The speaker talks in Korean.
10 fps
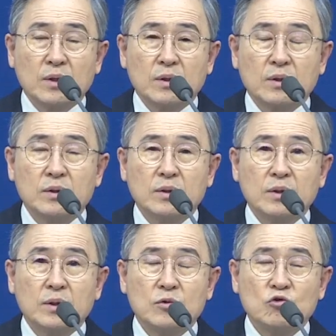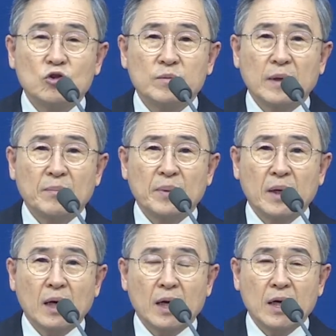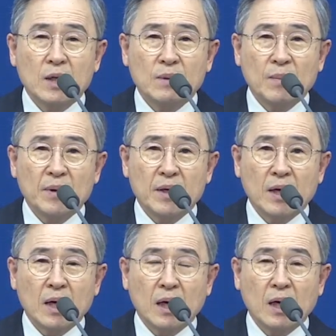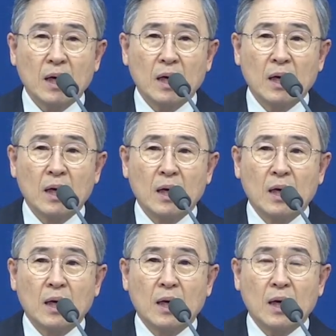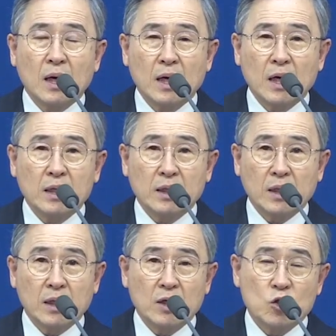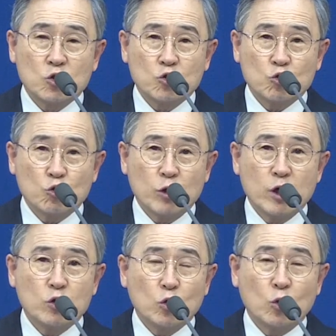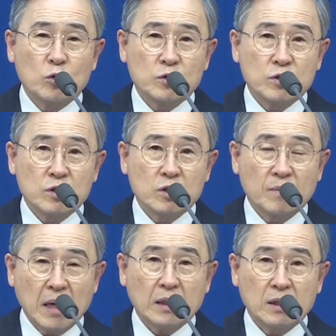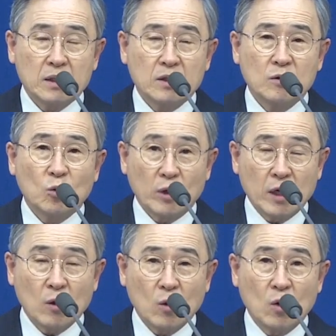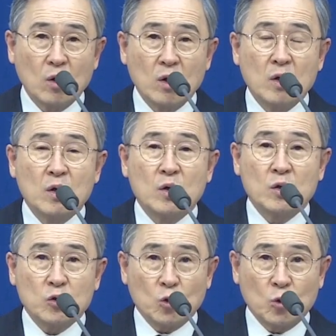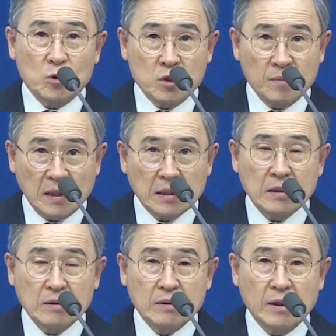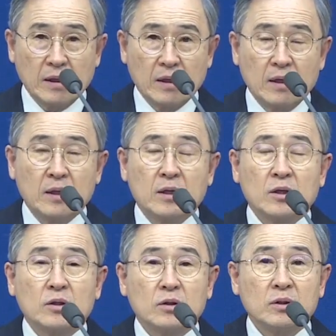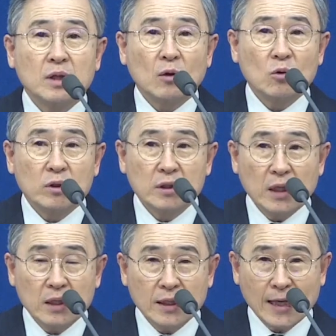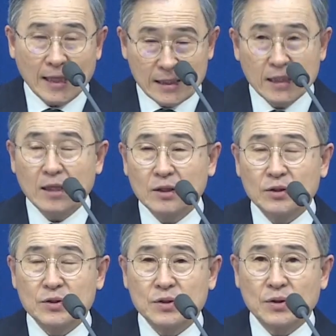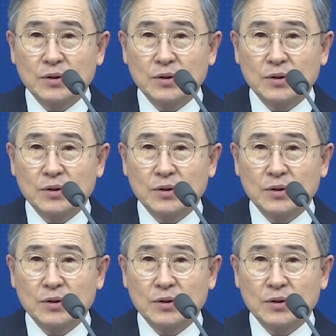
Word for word: 그들이 주님 앞에 하나님 앞에 나아가 하나님께 죄 용서 받기를 원하고 용서 받았는데 그런다고 끝나는 게 아니라는 거지